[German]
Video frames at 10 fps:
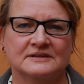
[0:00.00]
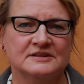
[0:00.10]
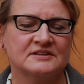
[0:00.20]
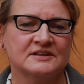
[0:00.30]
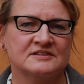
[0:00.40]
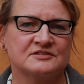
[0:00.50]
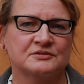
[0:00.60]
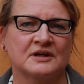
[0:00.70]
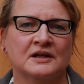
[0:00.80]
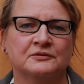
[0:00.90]

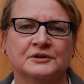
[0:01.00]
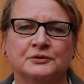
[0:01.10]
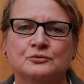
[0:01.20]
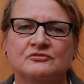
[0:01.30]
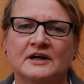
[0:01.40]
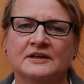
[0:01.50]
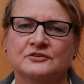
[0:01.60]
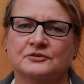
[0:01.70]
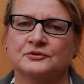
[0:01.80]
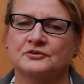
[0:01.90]
international und
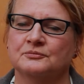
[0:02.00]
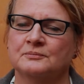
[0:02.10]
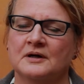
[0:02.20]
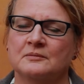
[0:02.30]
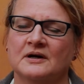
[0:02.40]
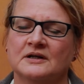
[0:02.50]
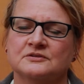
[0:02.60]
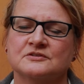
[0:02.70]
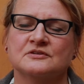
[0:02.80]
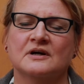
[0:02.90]
EU-weit und mache
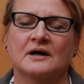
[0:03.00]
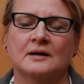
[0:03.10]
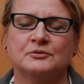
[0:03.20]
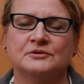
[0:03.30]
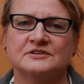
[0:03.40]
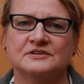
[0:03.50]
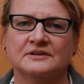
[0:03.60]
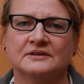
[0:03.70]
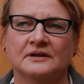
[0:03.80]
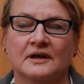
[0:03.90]
Beratung zur Agrarpolitik.